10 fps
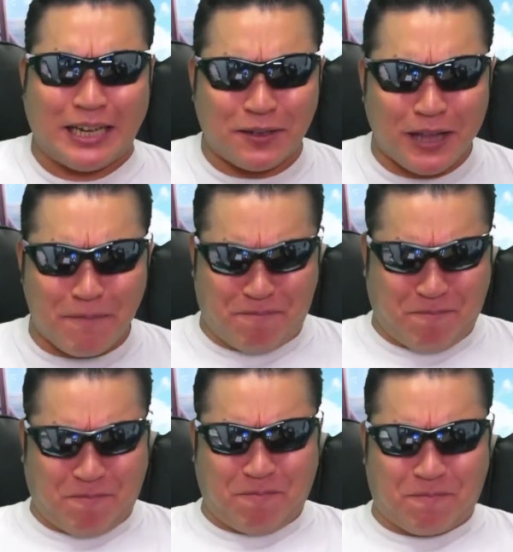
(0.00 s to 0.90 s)
さあ、どう
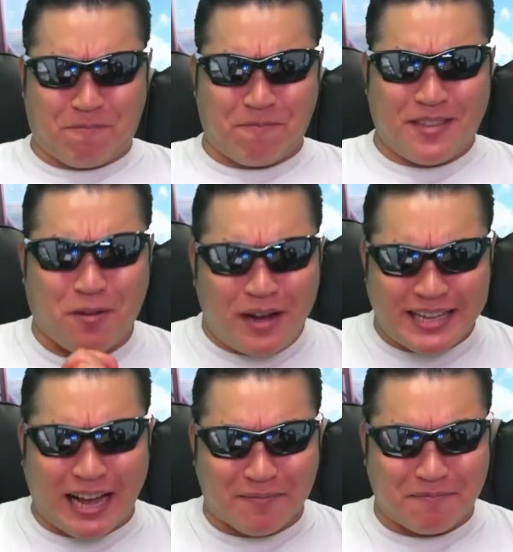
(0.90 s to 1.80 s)
だ
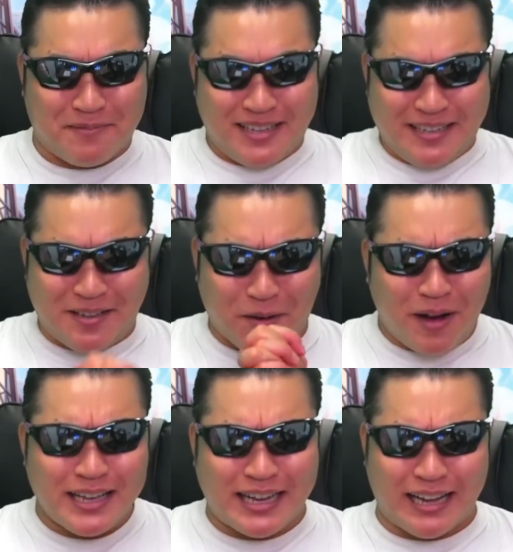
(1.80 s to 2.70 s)
弱いが、
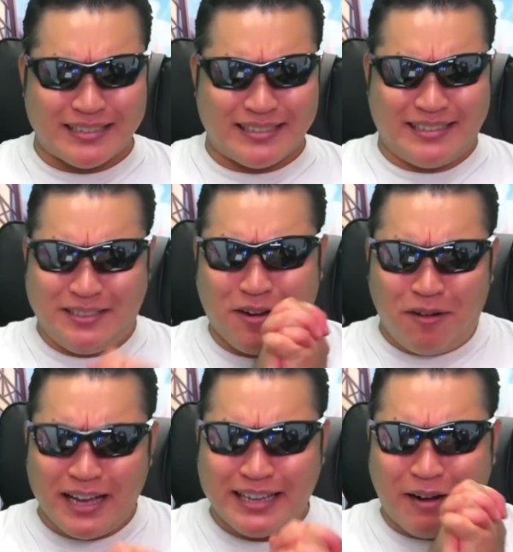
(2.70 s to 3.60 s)
弱いが、
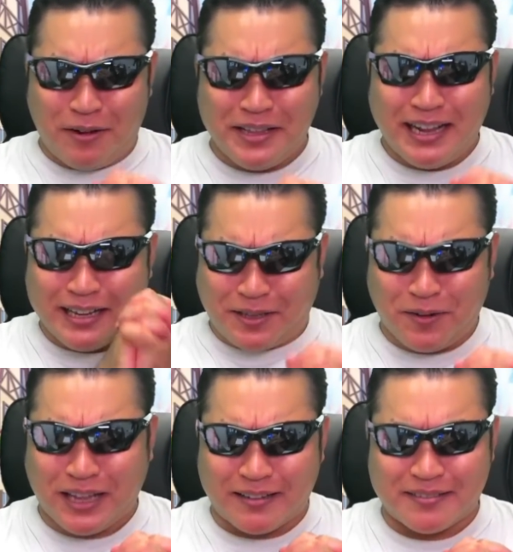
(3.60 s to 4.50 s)
弱いが俺なら
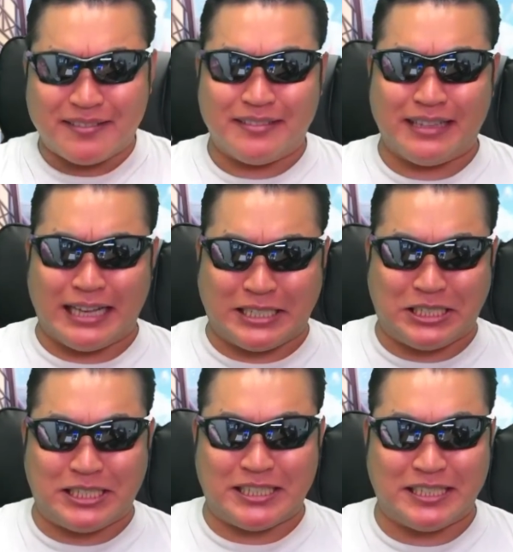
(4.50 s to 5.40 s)
どうだな
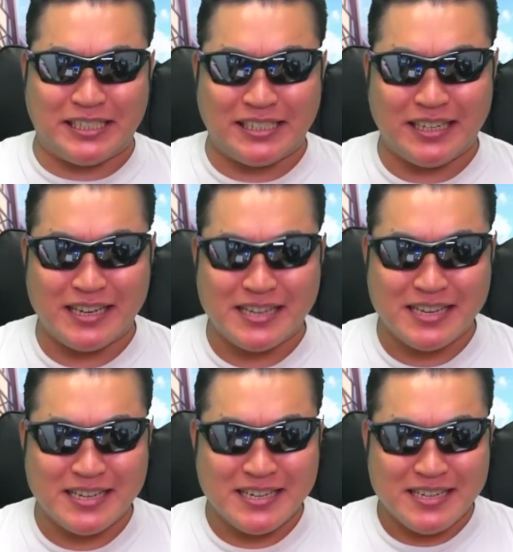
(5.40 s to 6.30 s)
し。
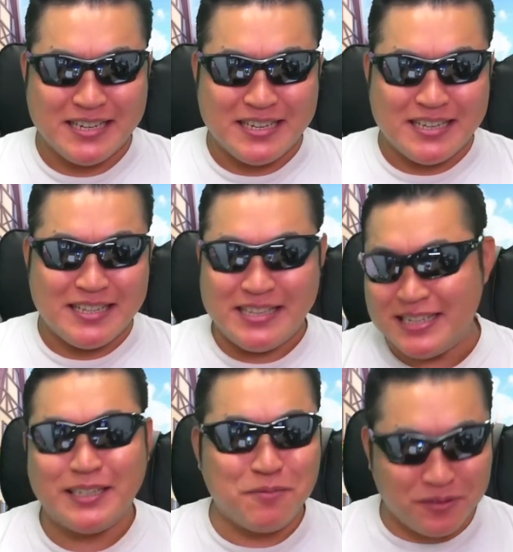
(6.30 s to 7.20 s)

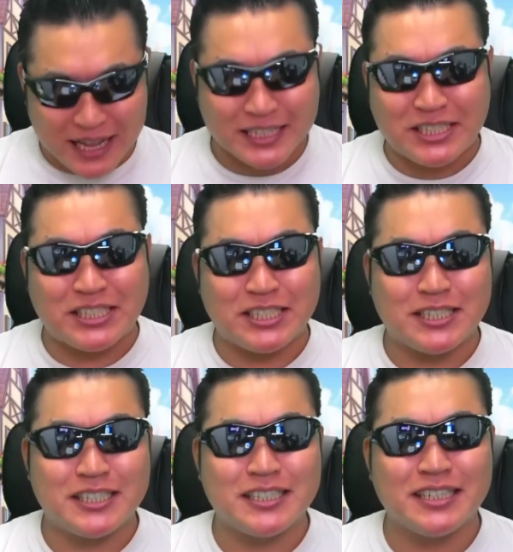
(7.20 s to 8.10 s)
虹もな
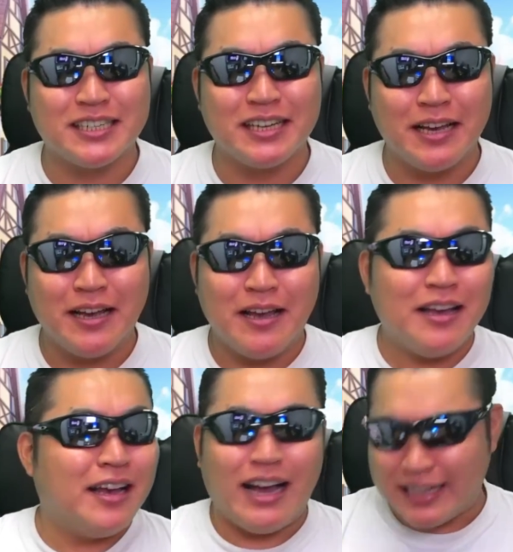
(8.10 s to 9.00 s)
し。
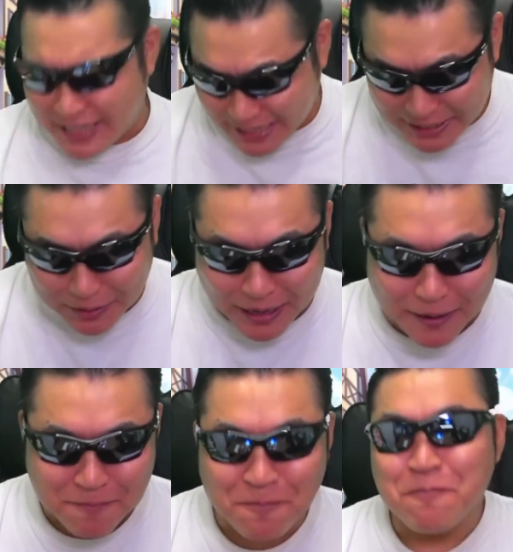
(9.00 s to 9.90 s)
ああ、切り替えてく
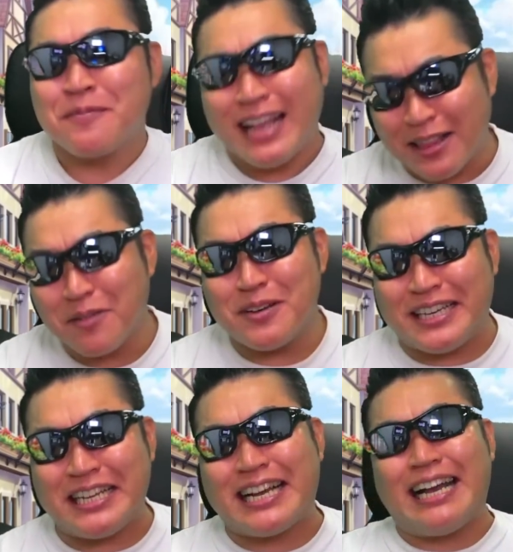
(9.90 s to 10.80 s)
れ。頼
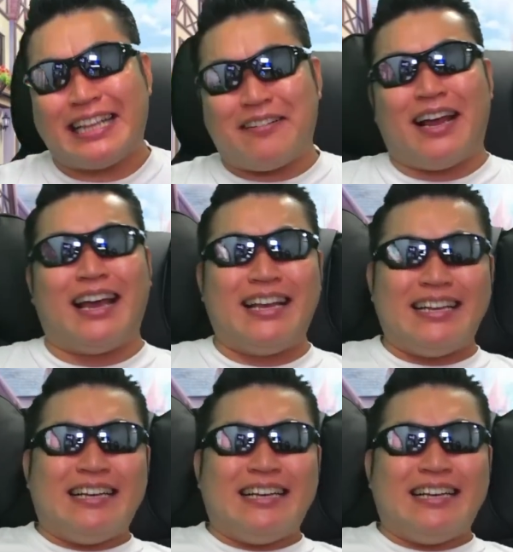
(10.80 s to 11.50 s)
む、切り替えてくれ。